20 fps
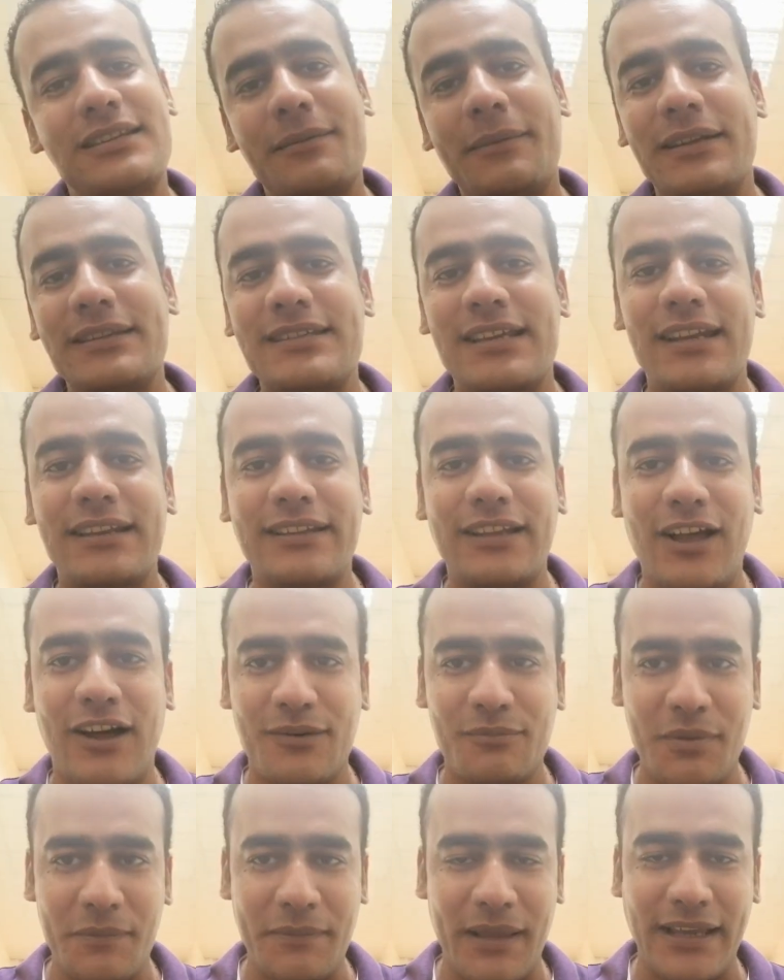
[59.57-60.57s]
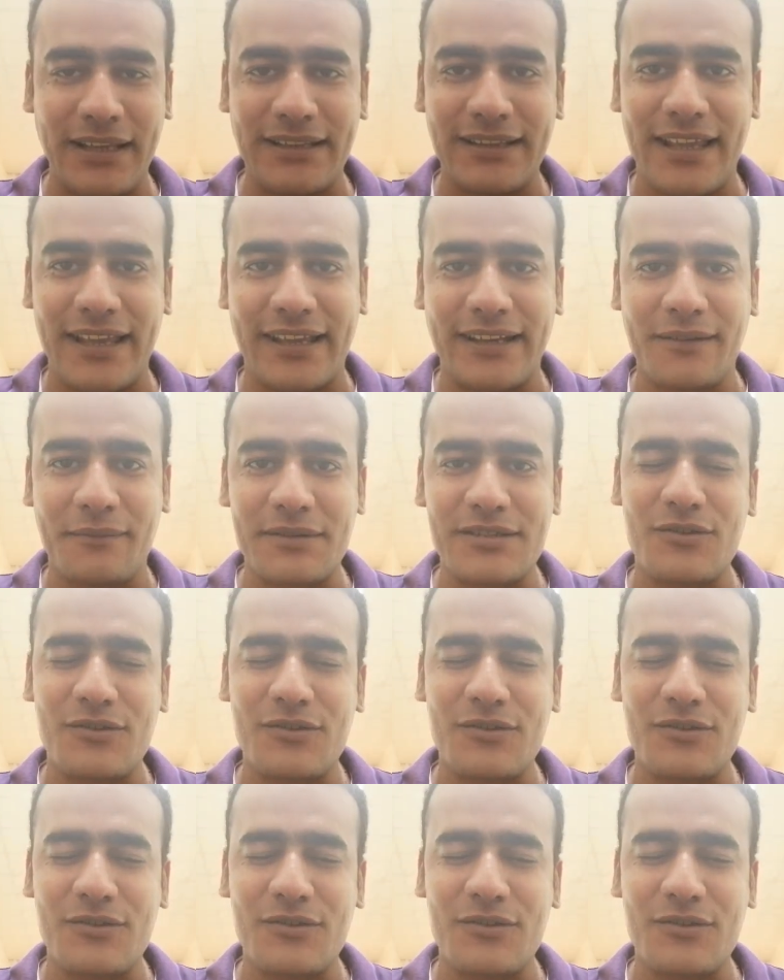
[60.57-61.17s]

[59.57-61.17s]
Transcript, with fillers: طبعا سنه الحرب بتاعتنا يعني